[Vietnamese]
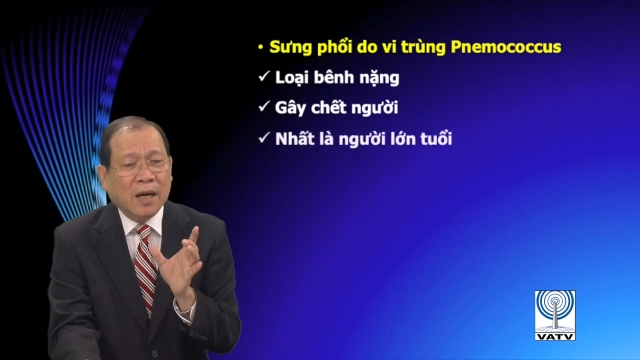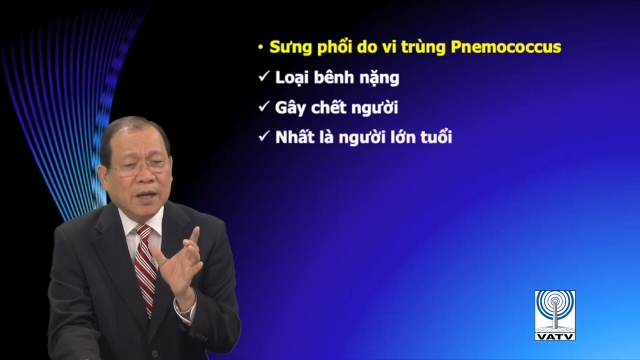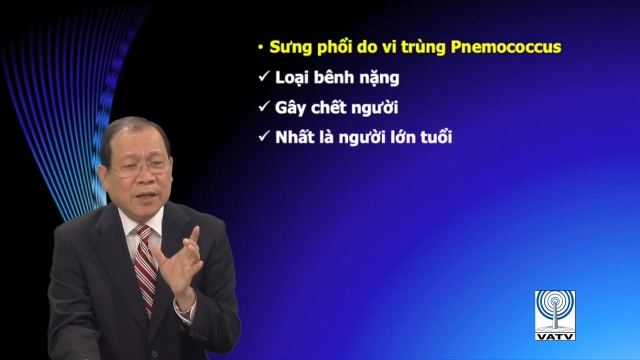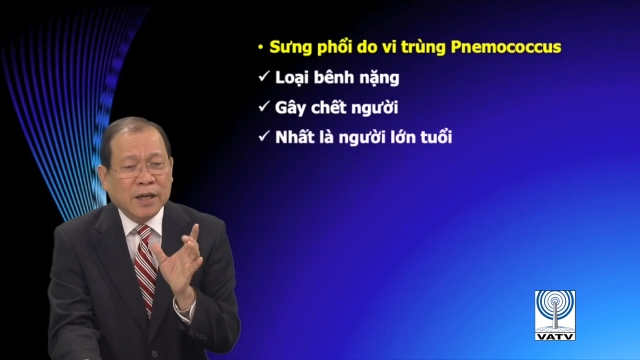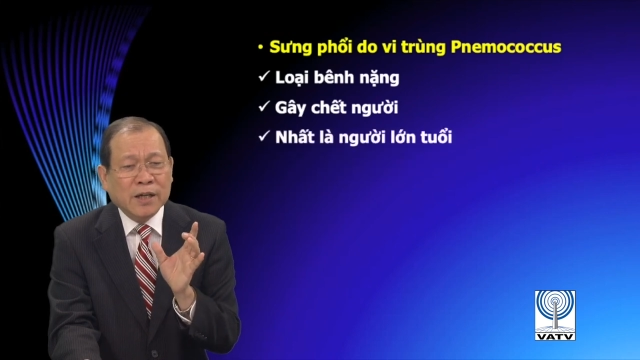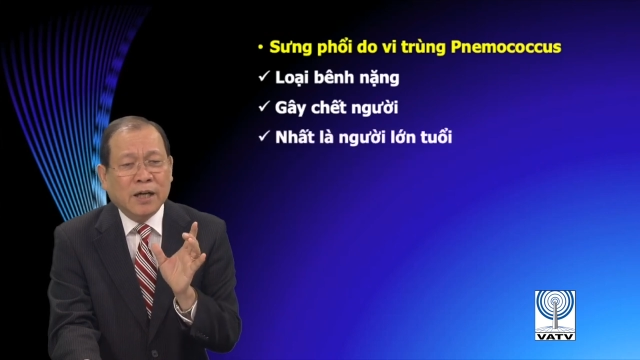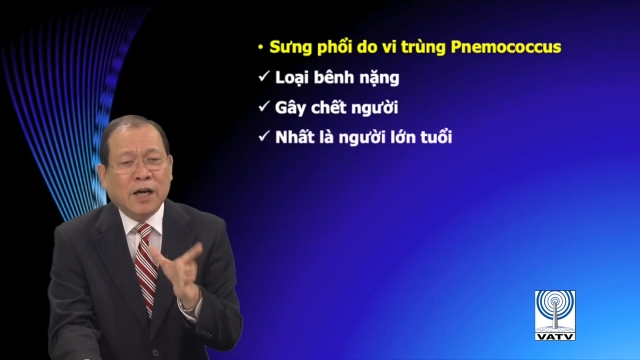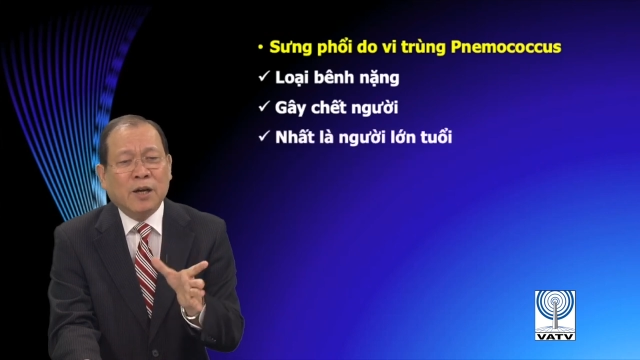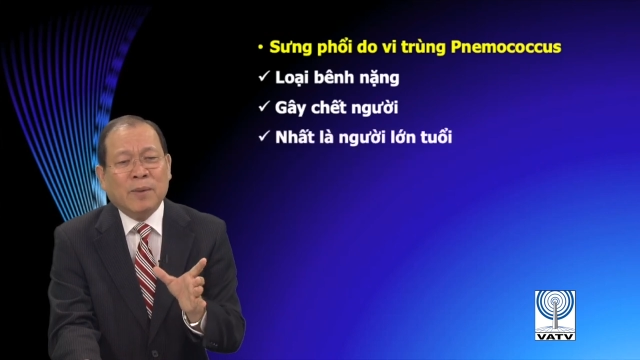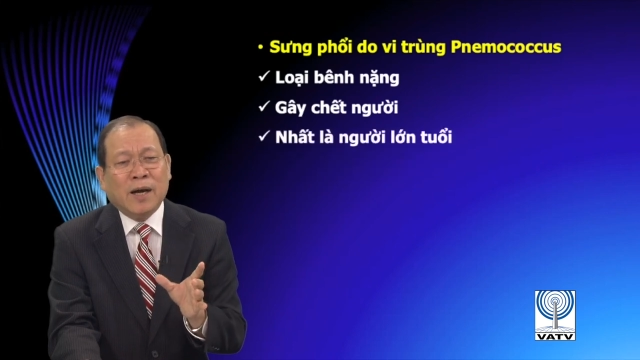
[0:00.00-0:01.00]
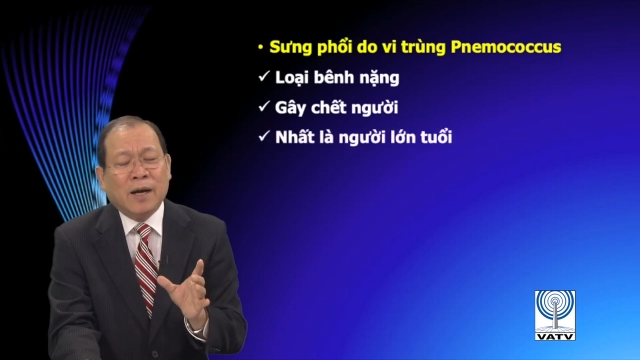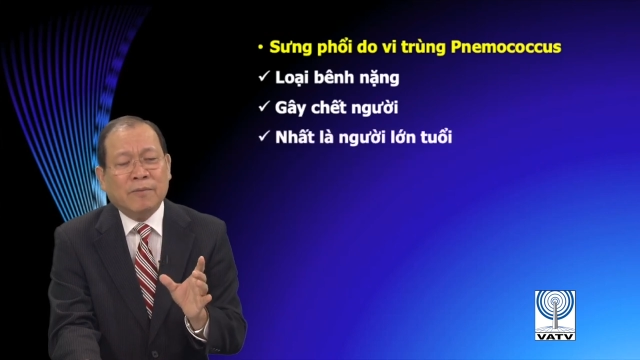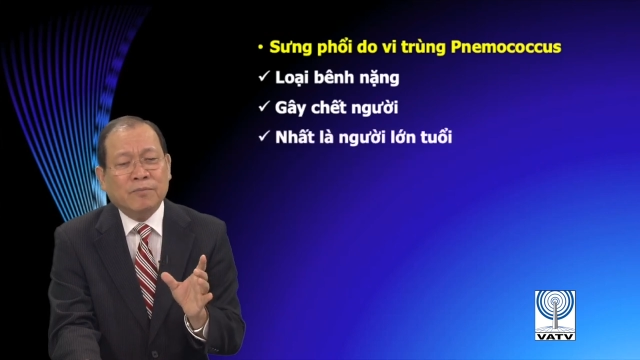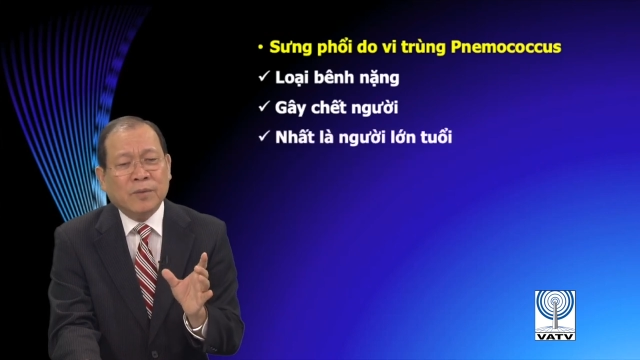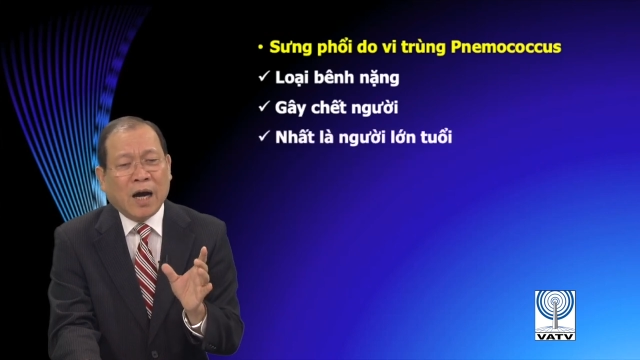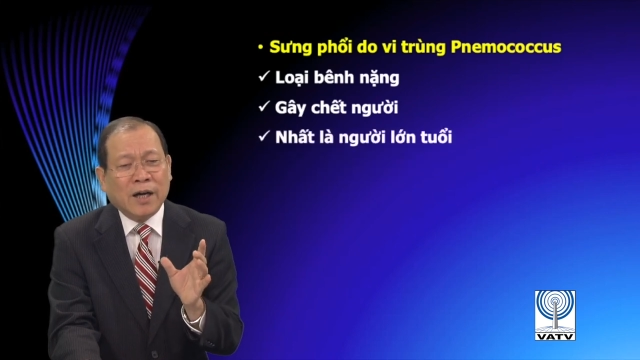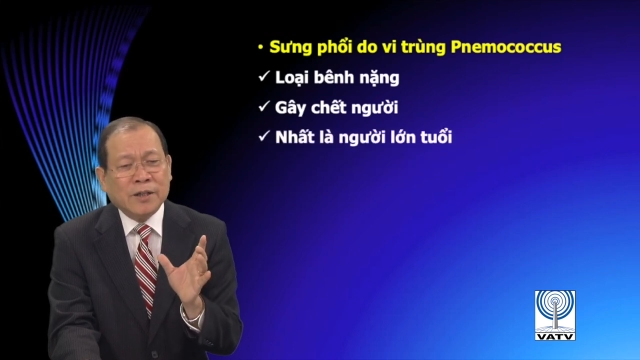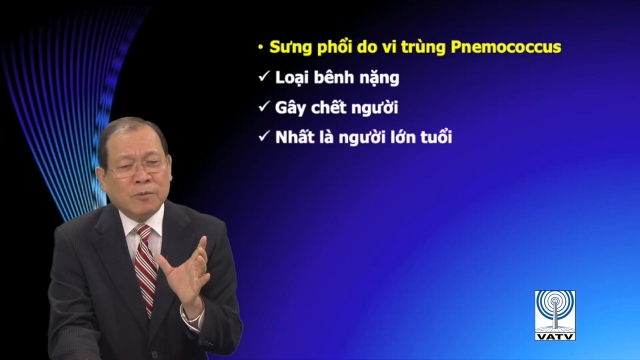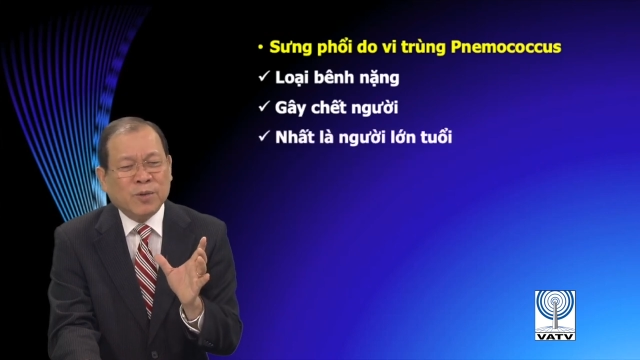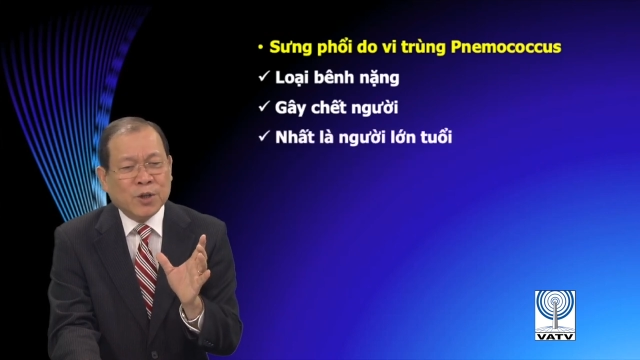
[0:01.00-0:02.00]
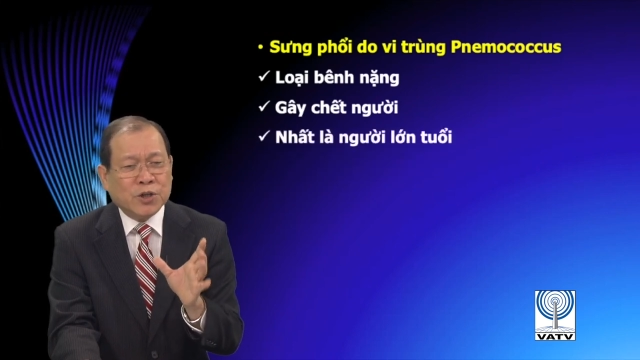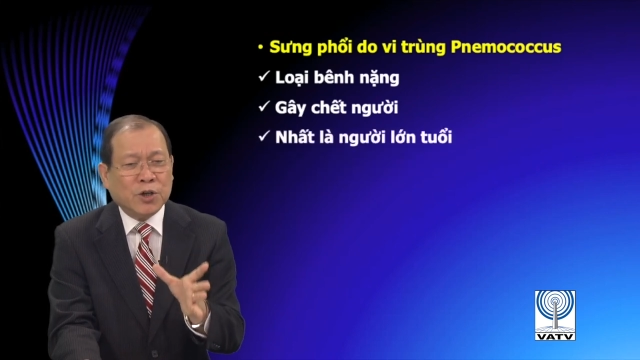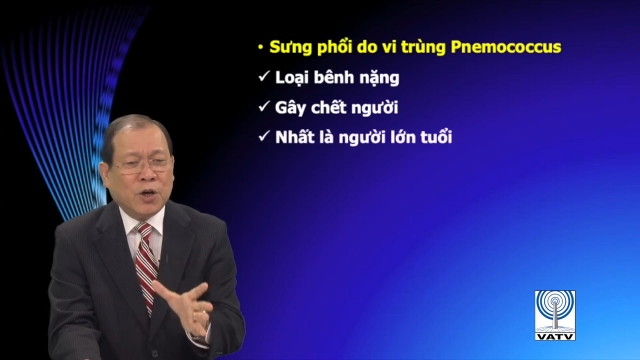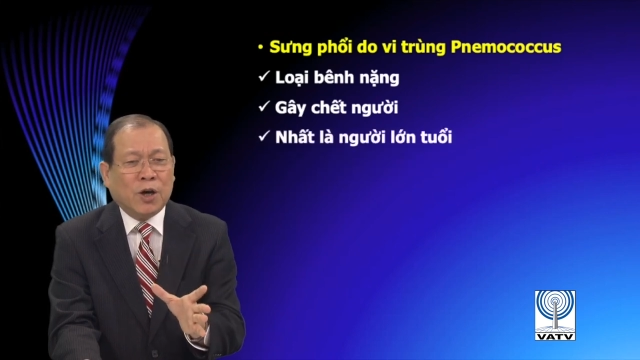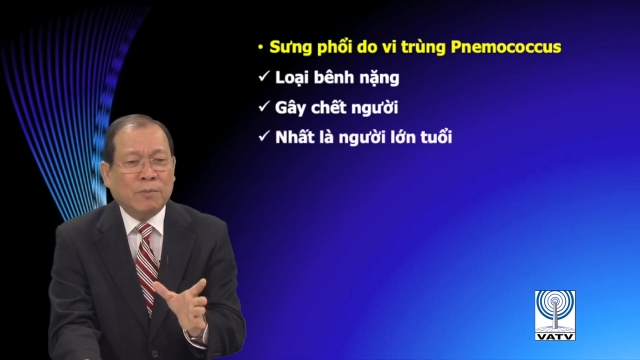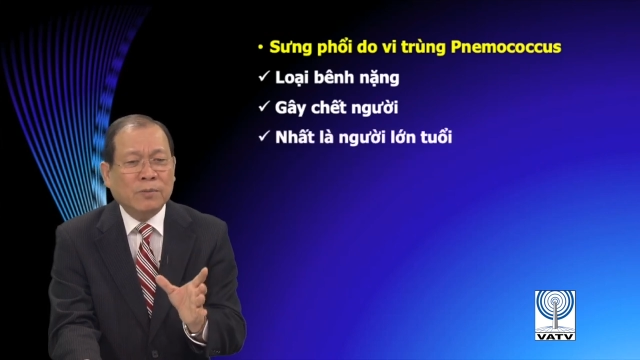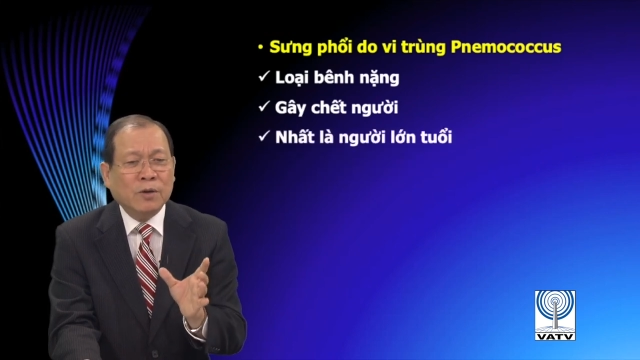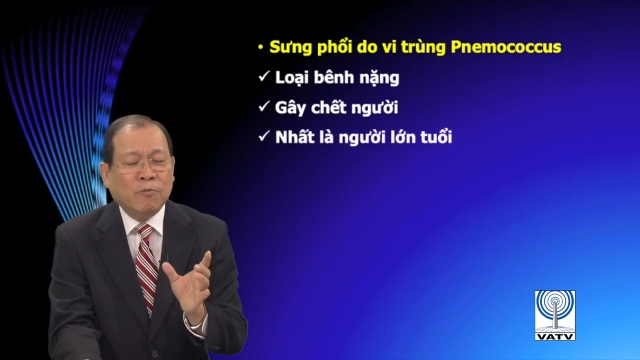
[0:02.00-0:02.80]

những người mà ở trong nursing home